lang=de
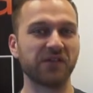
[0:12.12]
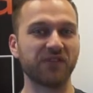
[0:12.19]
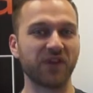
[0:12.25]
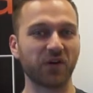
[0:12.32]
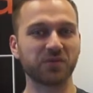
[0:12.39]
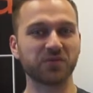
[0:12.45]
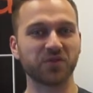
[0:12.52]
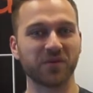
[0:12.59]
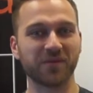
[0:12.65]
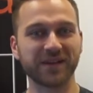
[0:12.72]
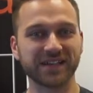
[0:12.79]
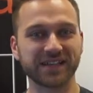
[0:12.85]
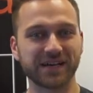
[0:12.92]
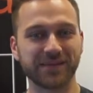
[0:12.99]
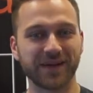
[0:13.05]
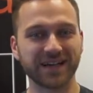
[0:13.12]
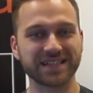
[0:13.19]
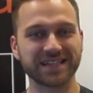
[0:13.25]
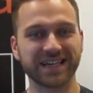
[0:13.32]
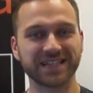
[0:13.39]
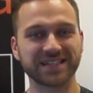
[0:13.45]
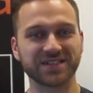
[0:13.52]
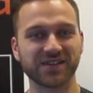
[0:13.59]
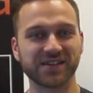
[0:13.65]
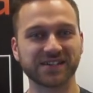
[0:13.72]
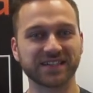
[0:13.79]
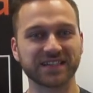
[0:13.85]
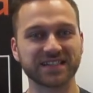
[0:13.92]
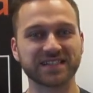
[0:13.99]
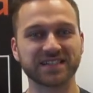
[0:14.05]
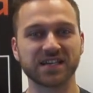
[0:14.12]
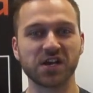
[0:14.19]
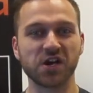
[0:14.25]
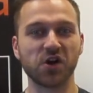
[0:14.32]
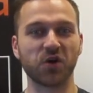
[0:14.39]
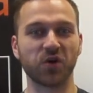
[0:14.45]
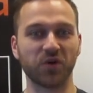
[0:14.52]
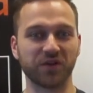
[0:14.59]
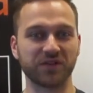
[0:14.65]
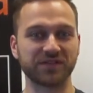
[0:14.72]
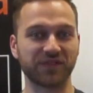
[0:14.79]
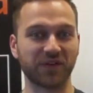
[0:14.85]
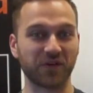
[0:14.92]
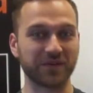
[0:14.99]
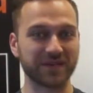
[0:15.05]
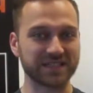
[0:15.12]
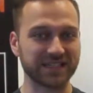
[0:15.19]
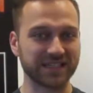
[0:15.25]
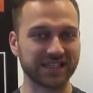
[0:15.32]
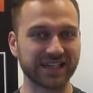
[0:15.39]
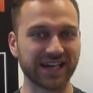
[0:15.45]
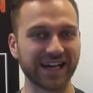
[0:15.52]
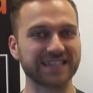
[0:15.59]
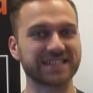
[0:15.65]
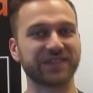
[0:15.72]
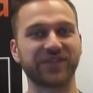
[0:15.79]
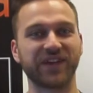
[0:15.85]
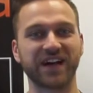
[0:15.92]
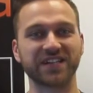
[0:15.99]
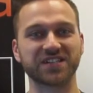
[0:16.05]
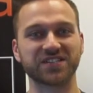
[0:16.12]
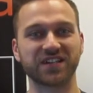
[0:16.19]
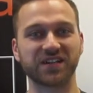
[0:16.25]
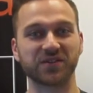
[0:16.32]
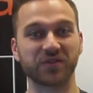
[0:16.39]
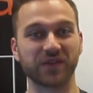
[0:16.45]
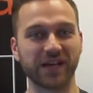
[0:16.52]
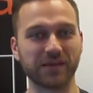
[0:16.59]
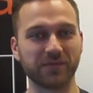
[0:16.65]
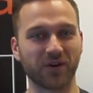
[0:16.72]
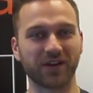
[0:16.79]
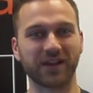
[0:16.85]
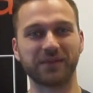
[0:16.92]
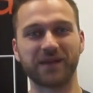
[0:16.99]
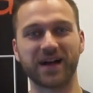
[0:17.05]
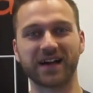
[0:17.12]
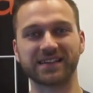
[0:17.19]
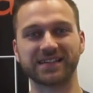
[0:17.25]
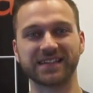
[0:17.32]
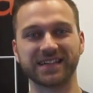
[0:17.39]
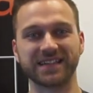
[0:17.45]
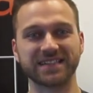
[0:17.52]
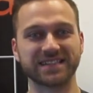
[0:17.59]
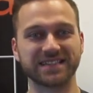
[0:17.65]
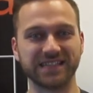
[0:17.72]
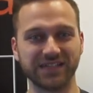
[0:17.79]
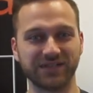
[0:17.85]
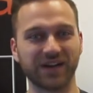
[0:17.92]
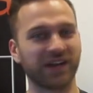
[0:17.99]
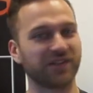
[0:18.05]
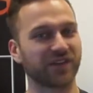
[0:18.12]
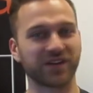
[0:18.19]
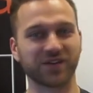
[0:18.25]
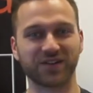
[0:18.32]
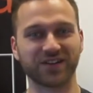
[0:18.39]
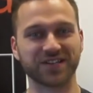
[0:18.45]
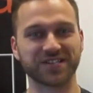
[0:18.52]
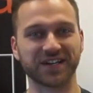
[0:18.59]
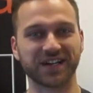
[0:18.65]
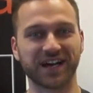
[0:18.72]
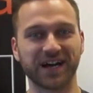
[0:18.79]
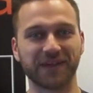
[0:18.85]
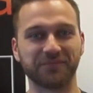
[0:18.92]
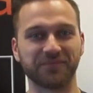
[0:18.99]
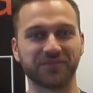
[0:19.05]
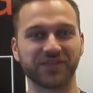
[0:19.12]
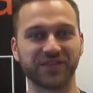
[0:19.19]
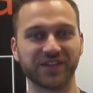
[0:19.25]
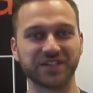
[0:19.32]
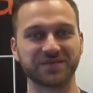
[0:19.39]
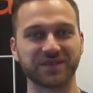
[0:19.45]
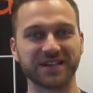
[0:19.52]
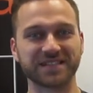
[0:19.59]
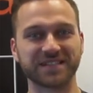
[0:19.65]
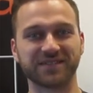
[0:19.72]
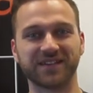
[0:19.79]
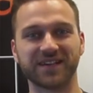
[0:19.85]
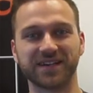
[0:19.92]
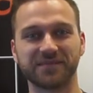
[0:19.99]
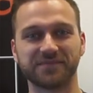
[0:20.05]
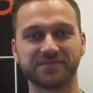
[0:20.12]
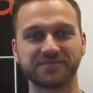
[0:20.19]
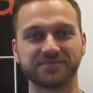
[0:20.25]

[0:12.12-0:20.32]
warum du unbedingt dabei sein solltest und warum das die geilste Veranstaltung im Online-Marketing ist, die wir einfach in Deutschland haben. Viel Spaß dabei!